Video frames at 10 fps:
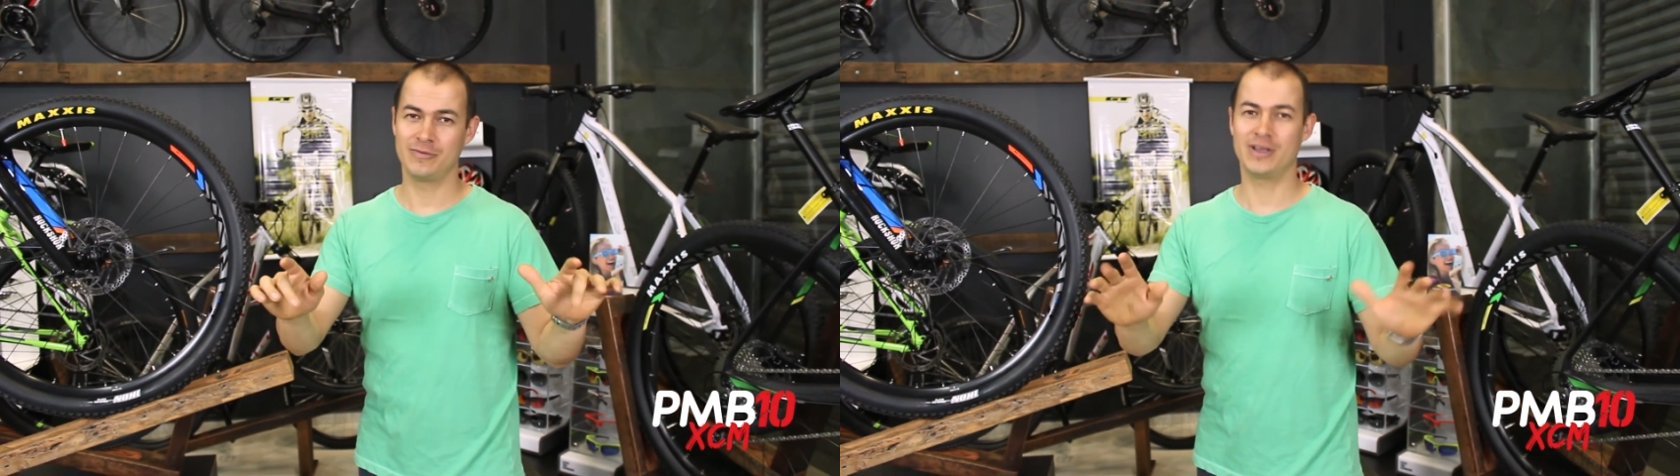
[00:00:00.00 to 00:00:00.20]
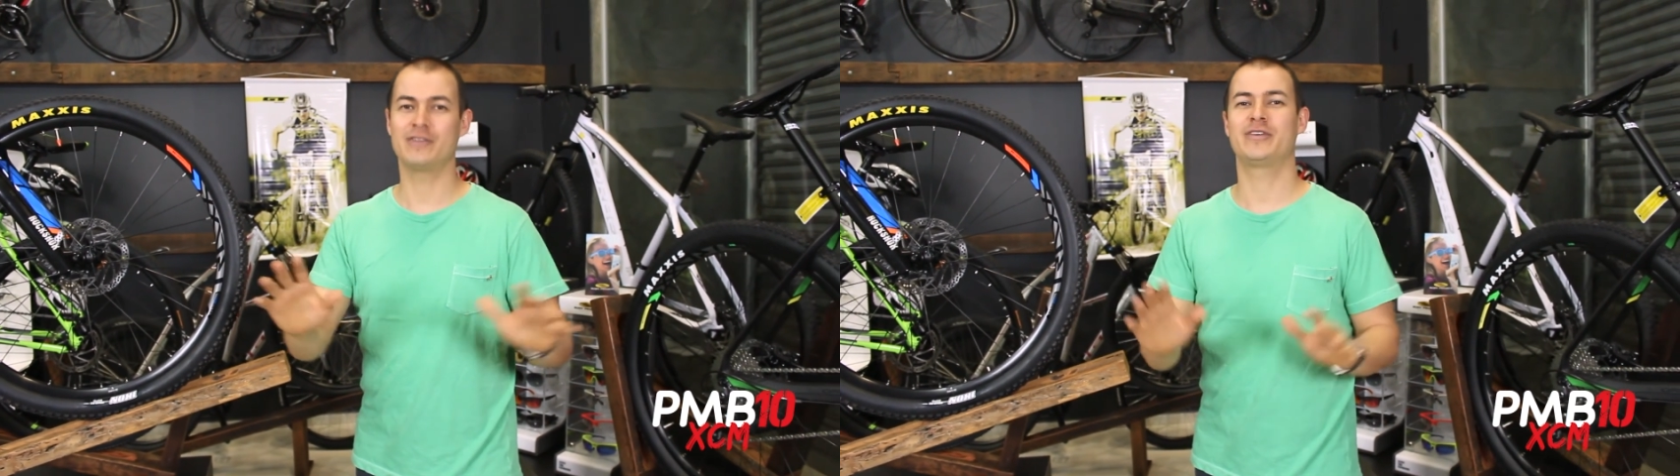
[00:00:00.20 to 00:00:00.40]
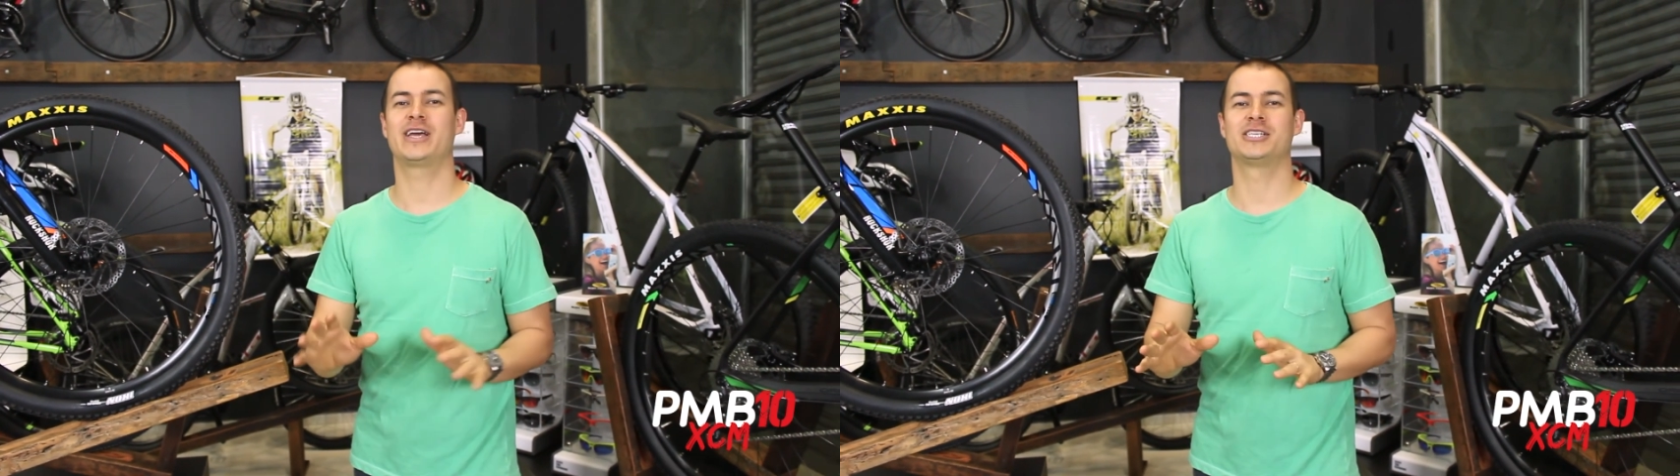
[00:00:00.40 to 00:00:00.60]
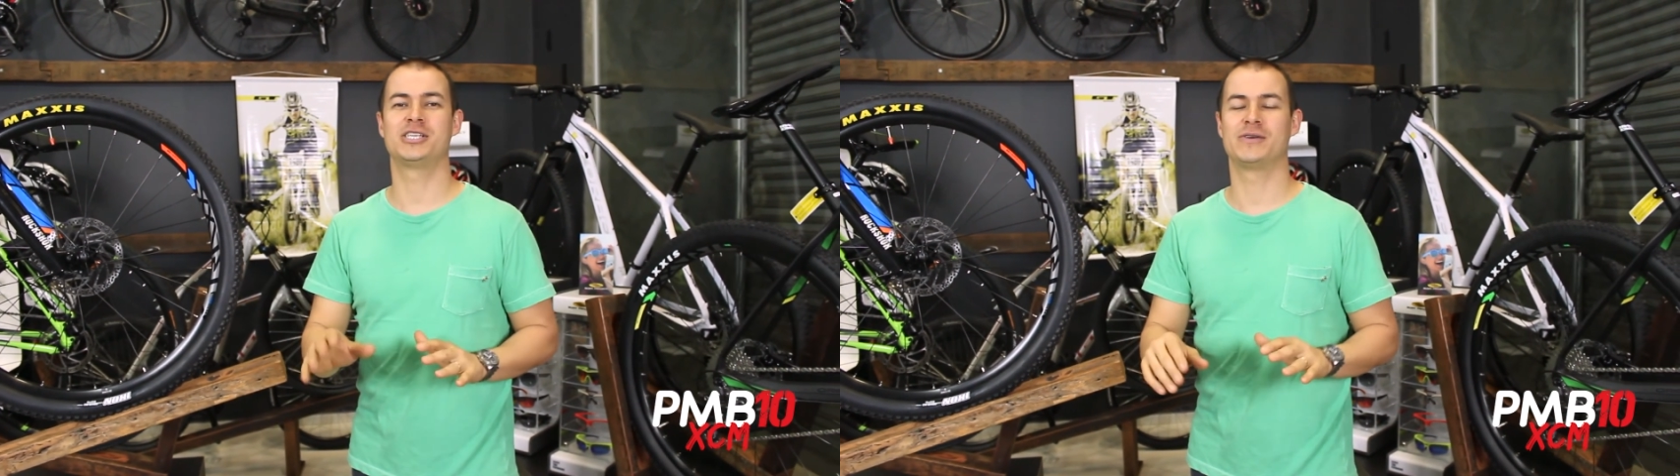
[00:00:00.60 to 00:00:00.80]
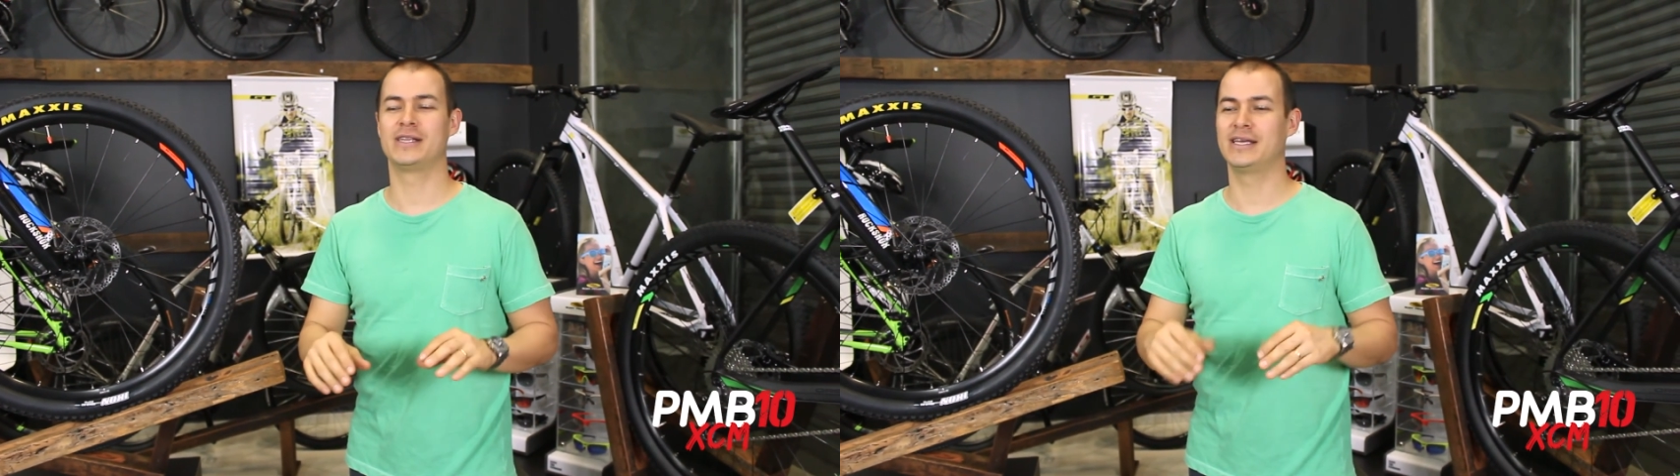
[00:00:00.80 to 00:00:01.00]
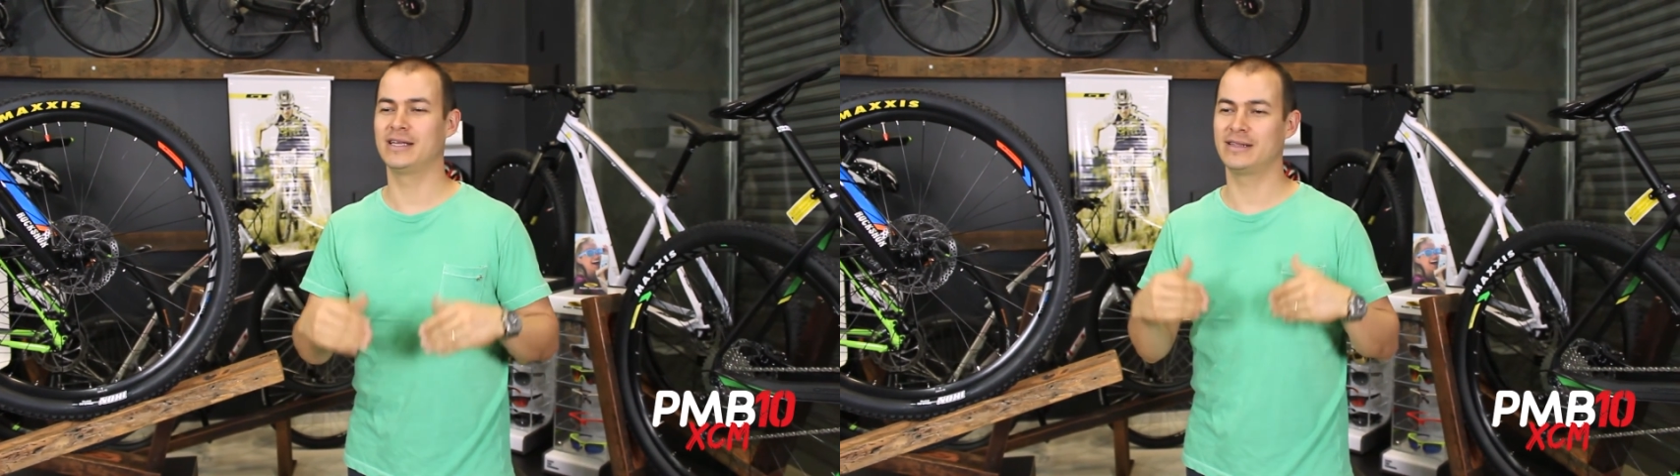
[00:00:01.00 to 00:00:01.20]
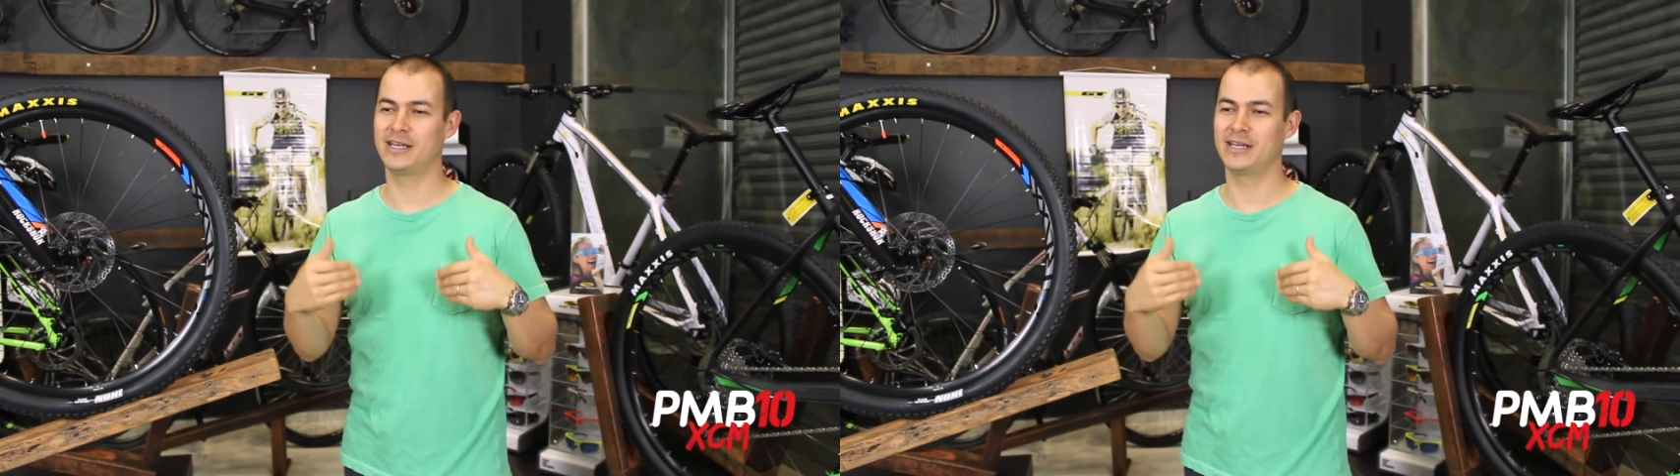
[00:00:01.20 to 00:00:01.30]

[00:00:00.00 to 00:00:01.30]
fica freadinho ali,